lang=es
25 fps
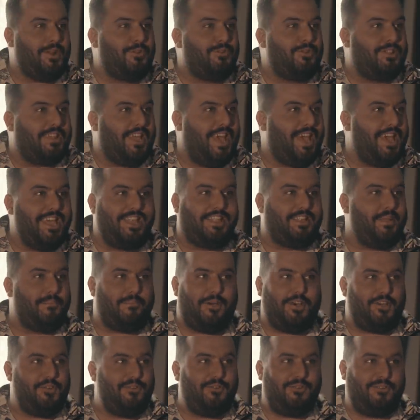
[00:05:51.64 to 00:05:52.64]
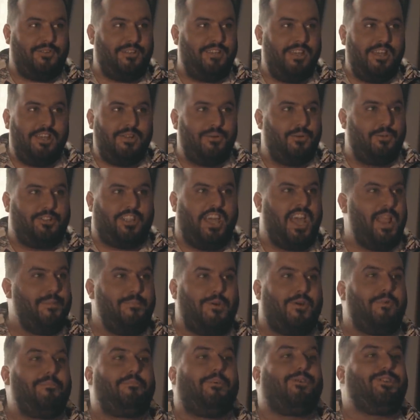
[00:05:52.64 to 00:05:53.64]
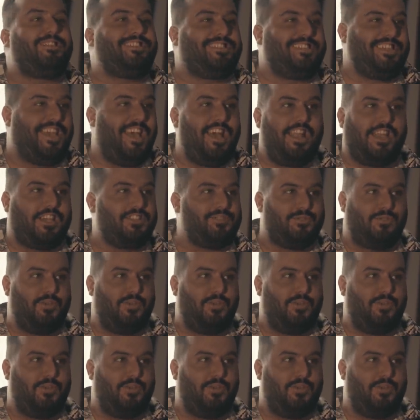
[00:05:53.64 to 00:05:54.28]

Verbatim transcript: para usted, agente padrón. Usted es el mejor policía de la